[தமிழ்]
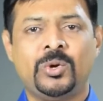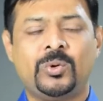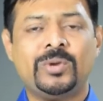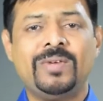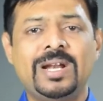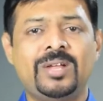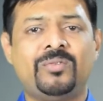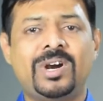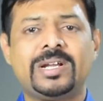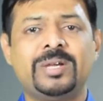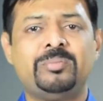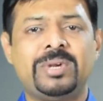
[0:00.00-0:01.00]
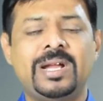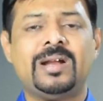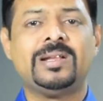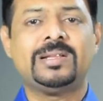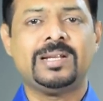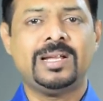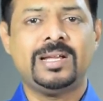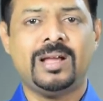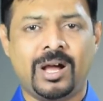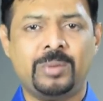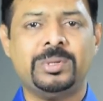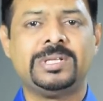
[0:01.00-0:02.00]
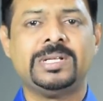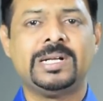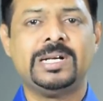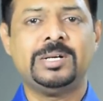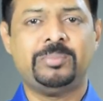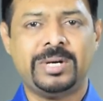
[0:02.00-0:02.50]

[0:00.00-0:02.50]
ஒருவேளை வாழ்க்கை பிரயாணத்திலே ஆபத்துகள்